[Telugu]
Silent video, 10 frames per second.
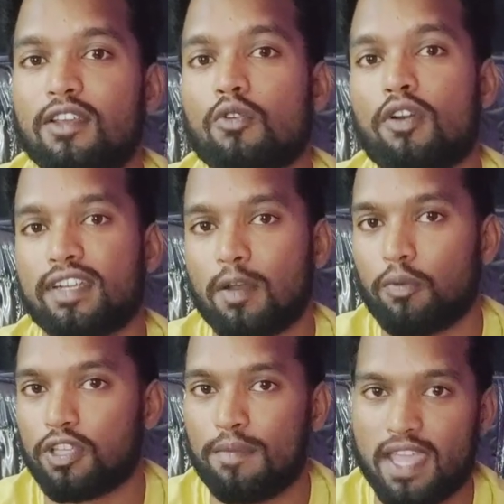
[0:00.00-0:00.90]
ఇంకొక టెన్
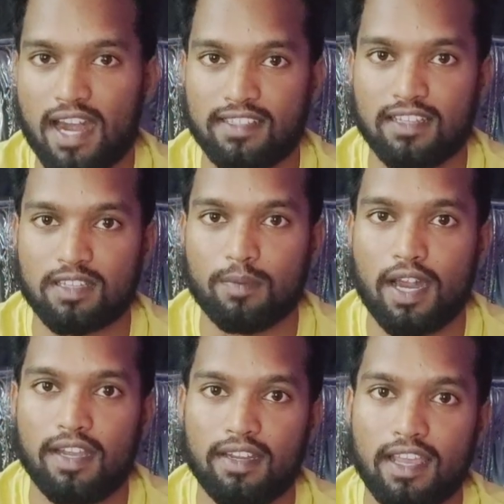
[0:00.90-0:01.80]
పుషప్స్ యాడ్ చేస్తాం
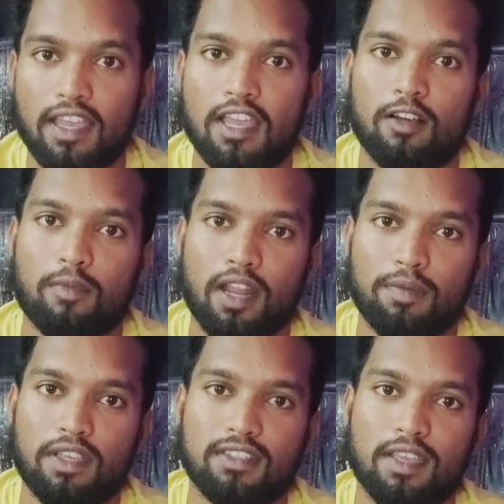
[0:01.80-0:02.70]
అంటే మనం
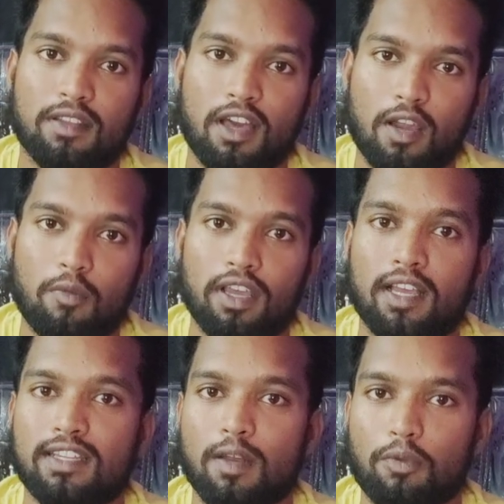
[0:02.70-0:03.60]
తీసే
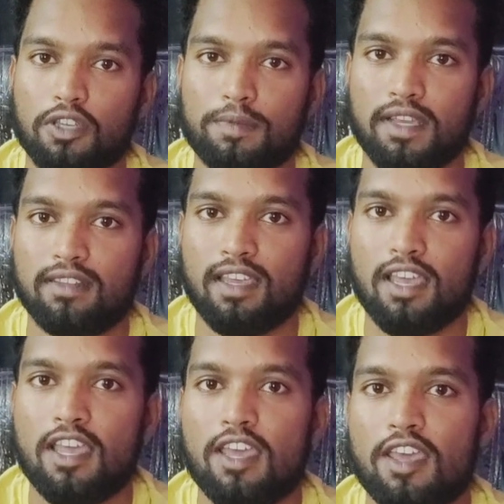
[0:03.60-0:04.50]
నార్మల్గా టెన్ పుషప్స్ అయితే
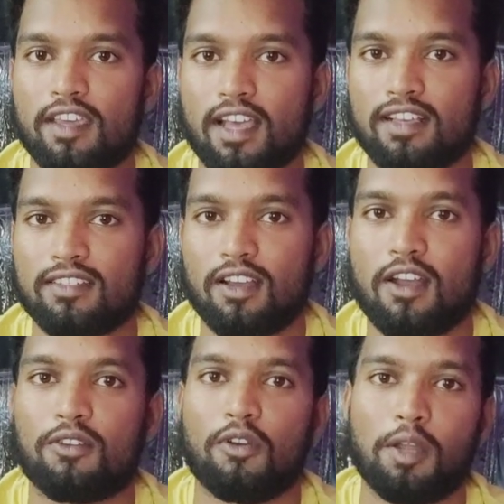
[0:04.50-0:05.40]
ఎక్స్ట్రాగా
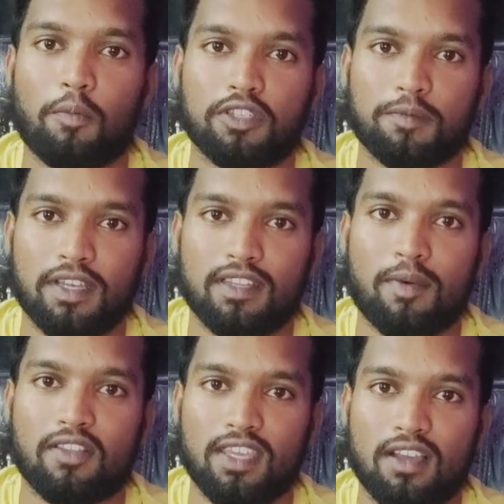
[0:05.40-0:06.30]
ఒక ట్వంటీ పుషప్స్ అయితే
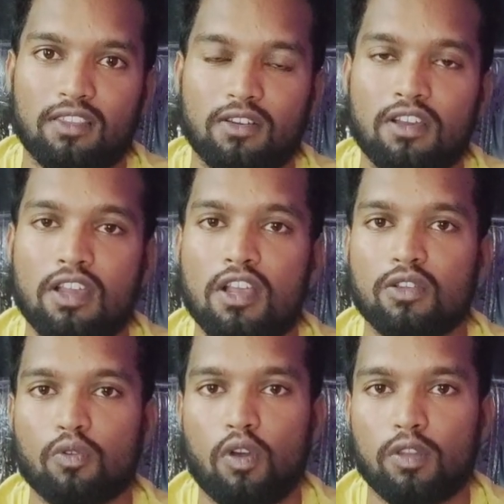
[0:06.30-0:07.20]
మనం తీయగలుగుతాం
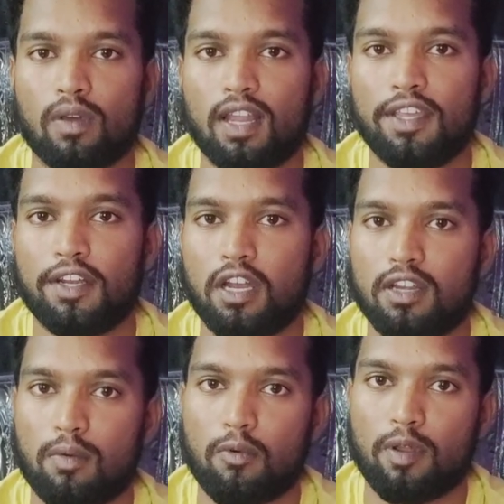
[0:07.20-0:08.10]
సో అందువల్ల ఈ డైనో
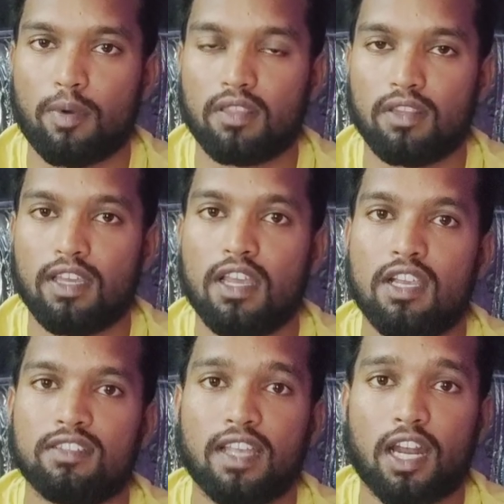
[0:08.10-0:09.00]
ట్యాబ్లెట్ ఉపయోగపడుతుంది
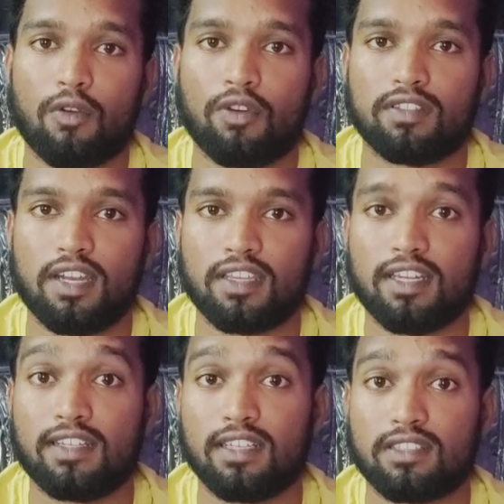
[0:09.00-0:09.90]
సెకండ్ వచ్చేసరికి
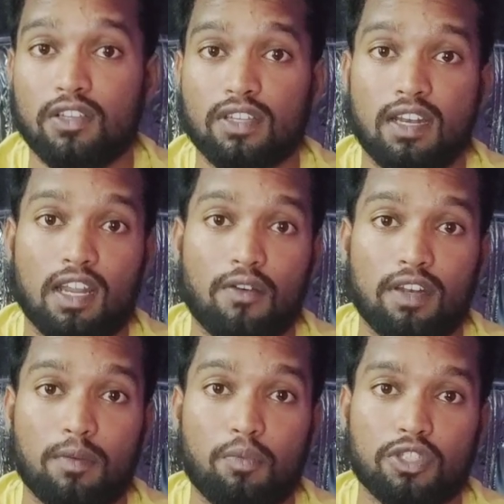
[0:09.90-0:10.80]
టెస్టోస్టెరాన్
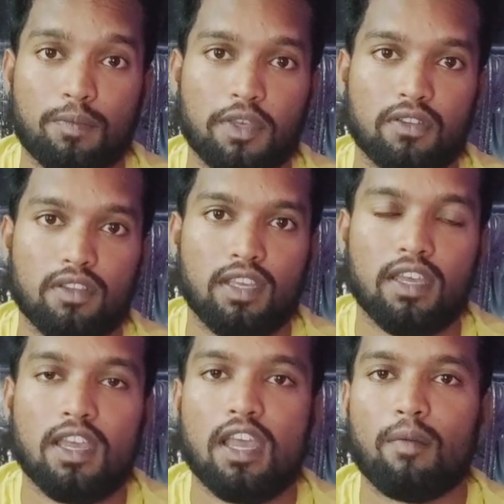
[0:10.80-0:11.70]
లెవెల్ని బూస్టప్ చేస్తుంది
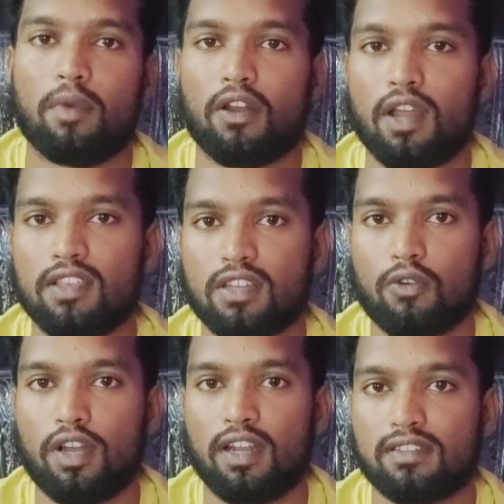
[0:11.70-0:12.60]
మనం
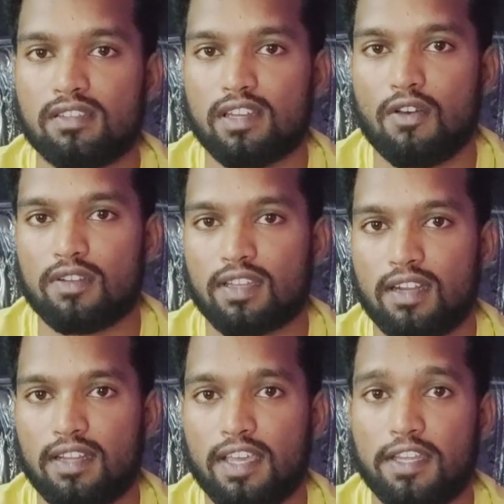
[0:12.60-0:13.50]
న్యాచురల్గా ఉన్న టెస్టోస్టెరాన్ లెవెల్స్
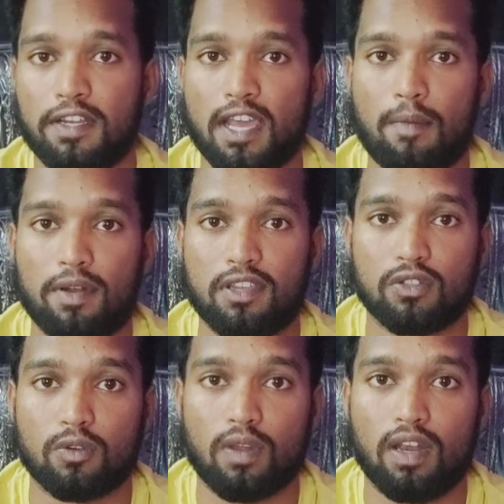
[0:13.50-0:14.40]
కంటే ఈ ట్యాబ్లెట్స్
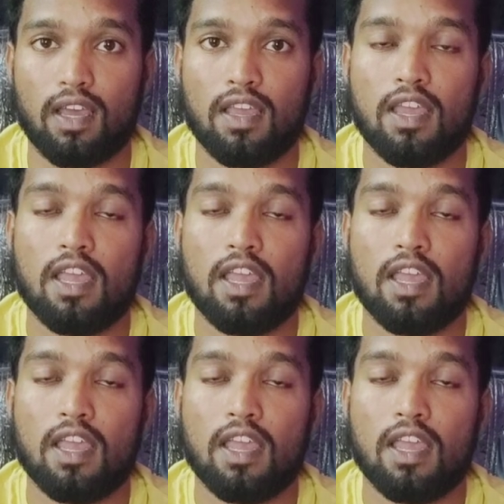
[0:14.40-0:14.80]
వేసుకోవడం వల్ల